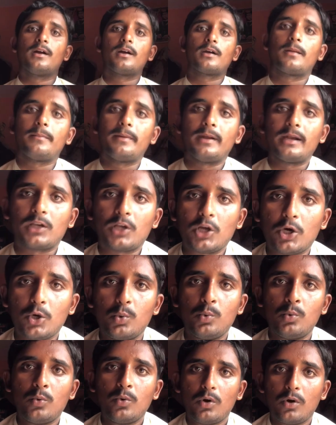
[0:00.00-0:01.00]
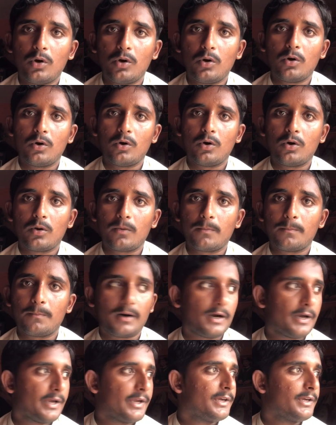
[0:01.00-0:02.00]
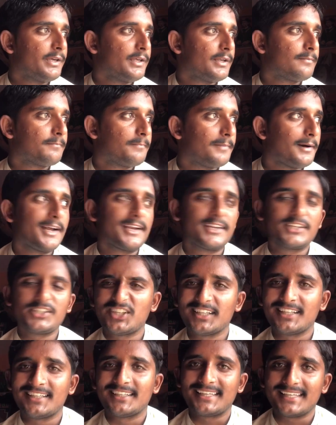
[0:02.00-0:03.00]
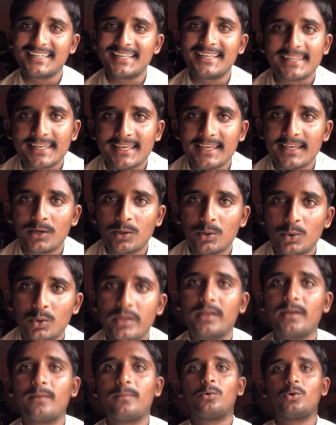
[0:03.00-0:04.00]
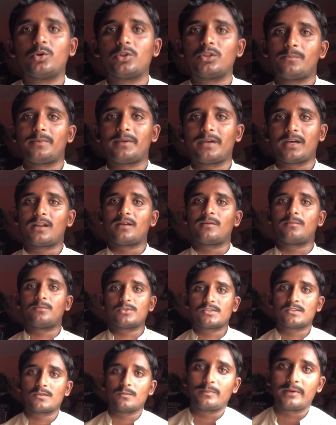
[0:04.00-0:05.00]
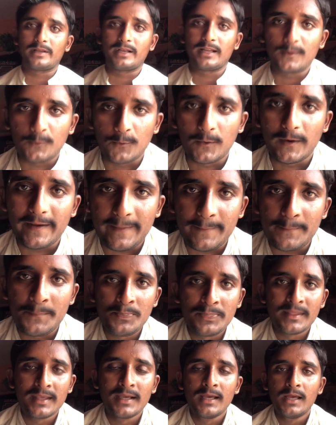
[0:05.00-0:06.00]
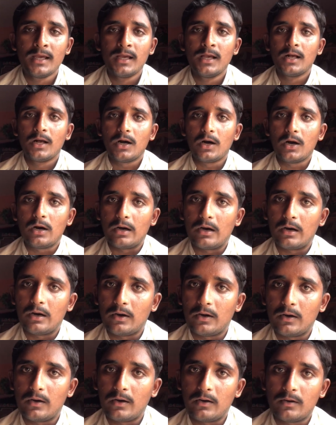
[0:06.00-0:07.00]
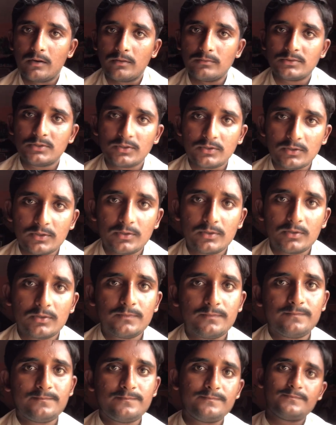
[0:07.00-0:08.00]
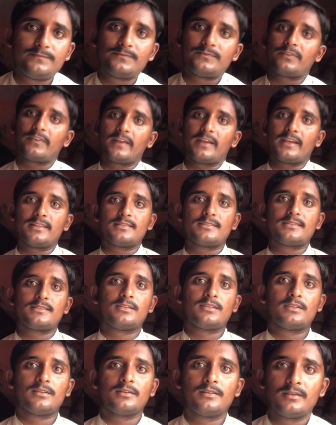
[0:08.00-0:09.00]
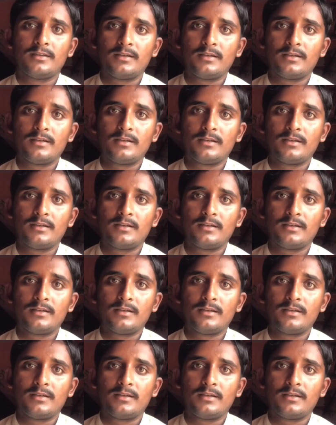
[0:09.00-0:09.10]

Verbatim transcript: में आकर बैठा हूँ और बाहर बारिश हल्की हल्की हो रही है बहुत ही प्यारा मौसम बना हुआ है और तो फ्रेंड्स